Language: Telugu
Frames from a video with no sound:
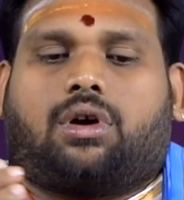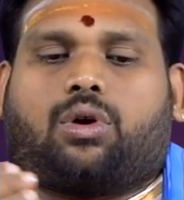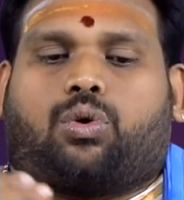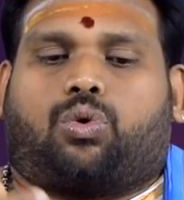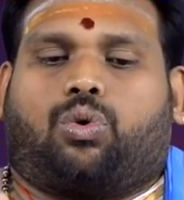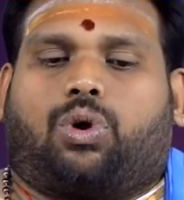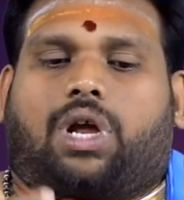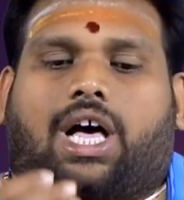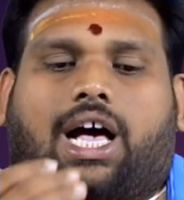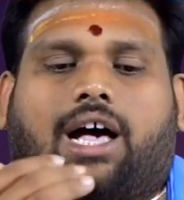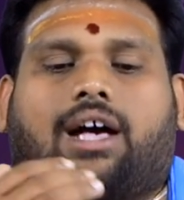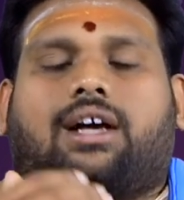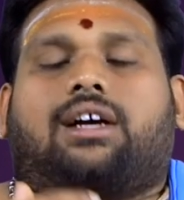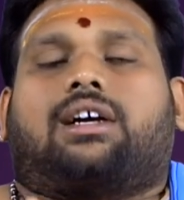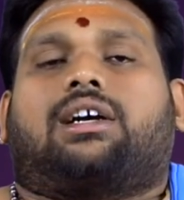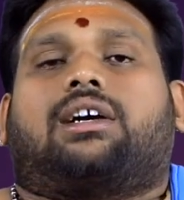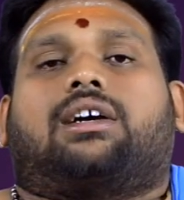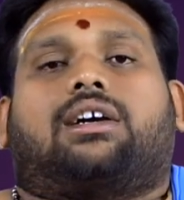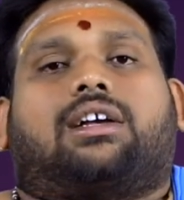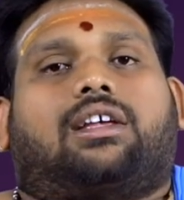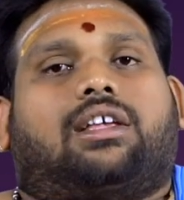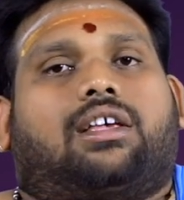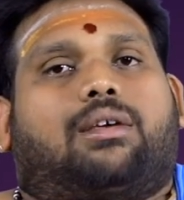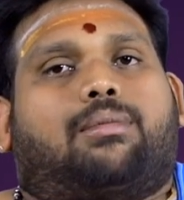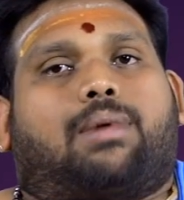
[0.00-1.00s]
కూడా
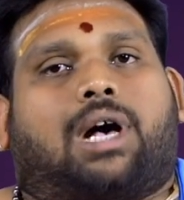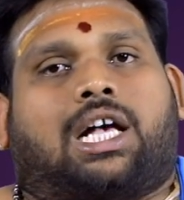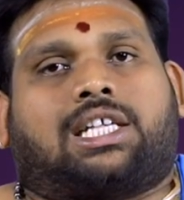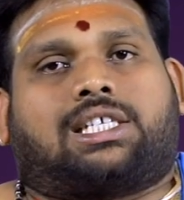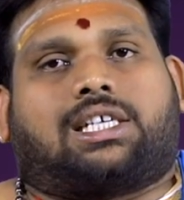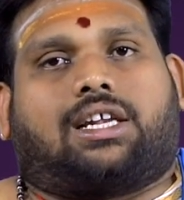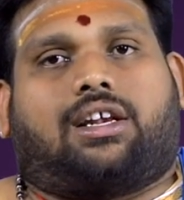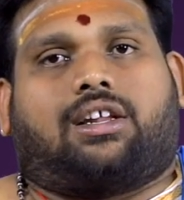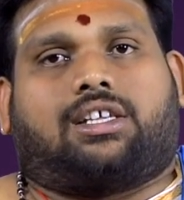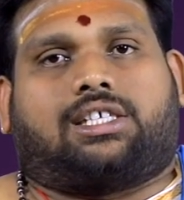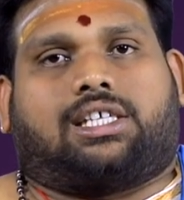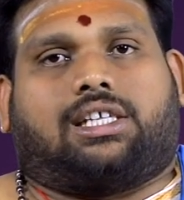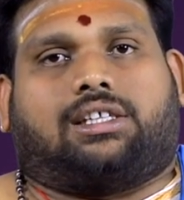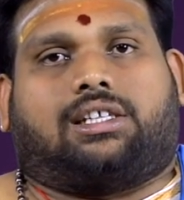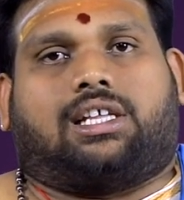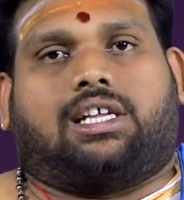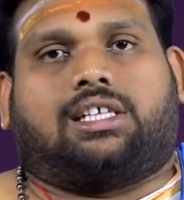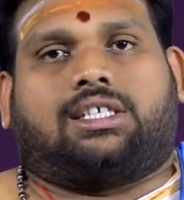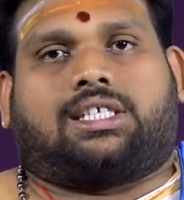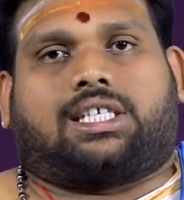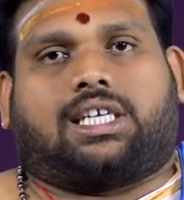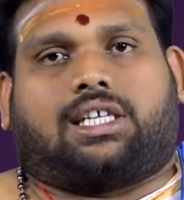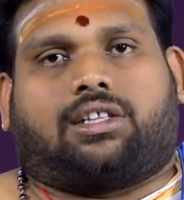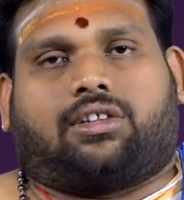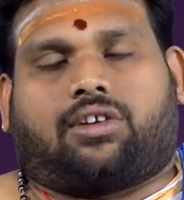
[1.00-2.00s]
ఈ మాసంలో
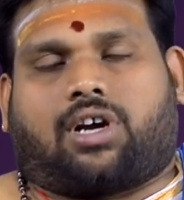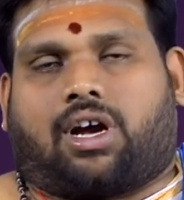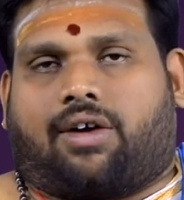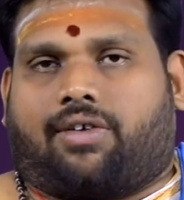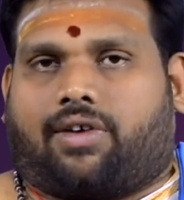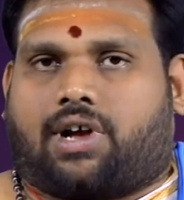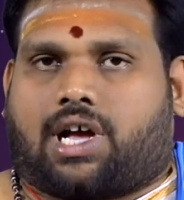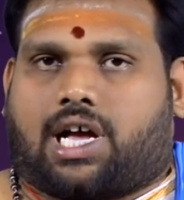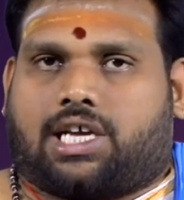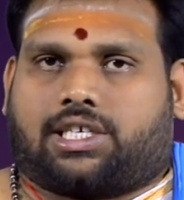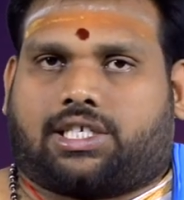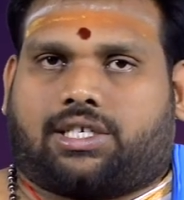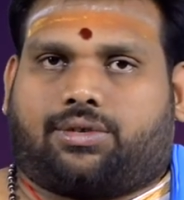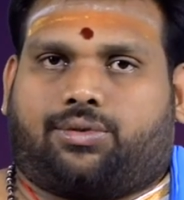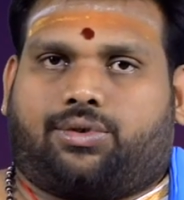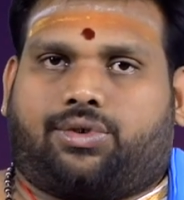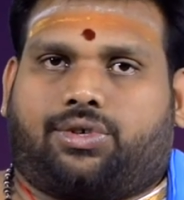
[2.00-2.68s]
సిద్ధించేందుకు అవకాశం